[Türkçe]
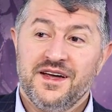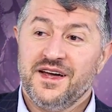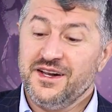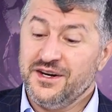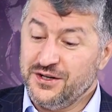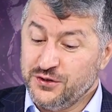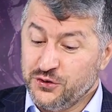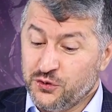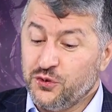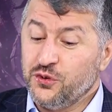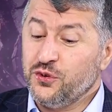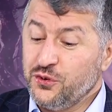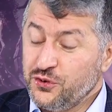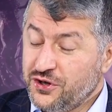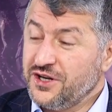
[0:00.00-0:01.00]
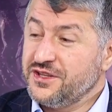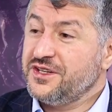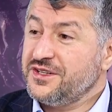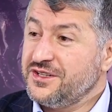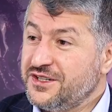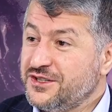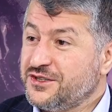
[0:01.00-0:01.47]
herhalde o o
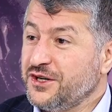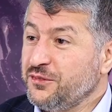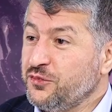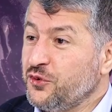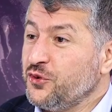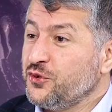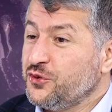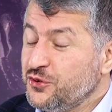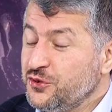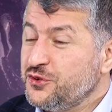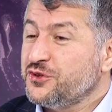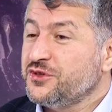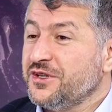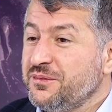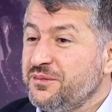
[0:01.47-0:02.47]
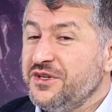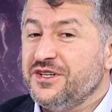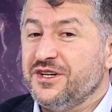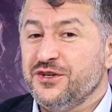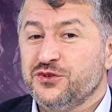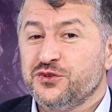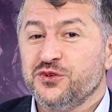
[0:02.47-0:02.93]
kadar kitap okunursa
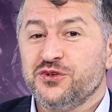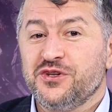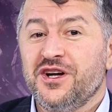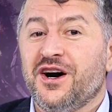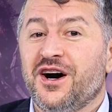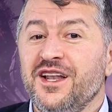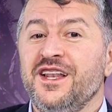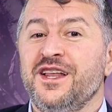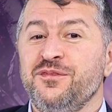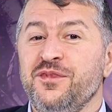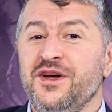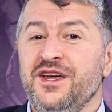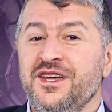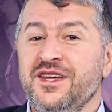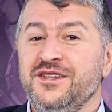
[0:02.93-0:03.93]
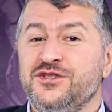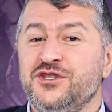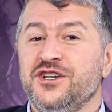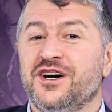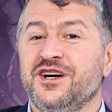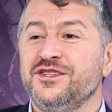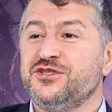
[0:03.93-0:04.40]
bir ay sonra allemeyi
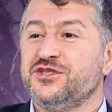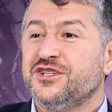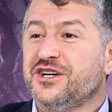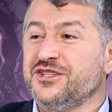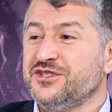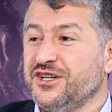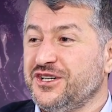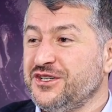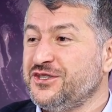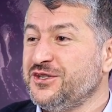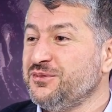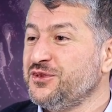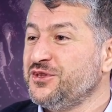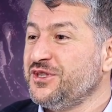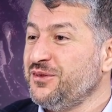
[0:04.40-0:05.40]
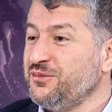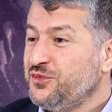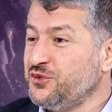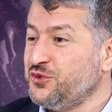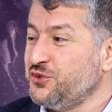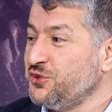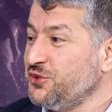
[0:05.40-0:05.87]
cihan çıkacak içimizden
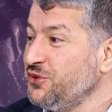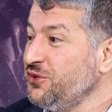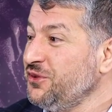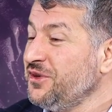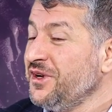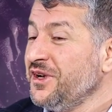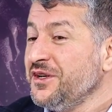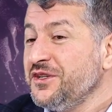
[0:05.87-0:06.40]
bir sürü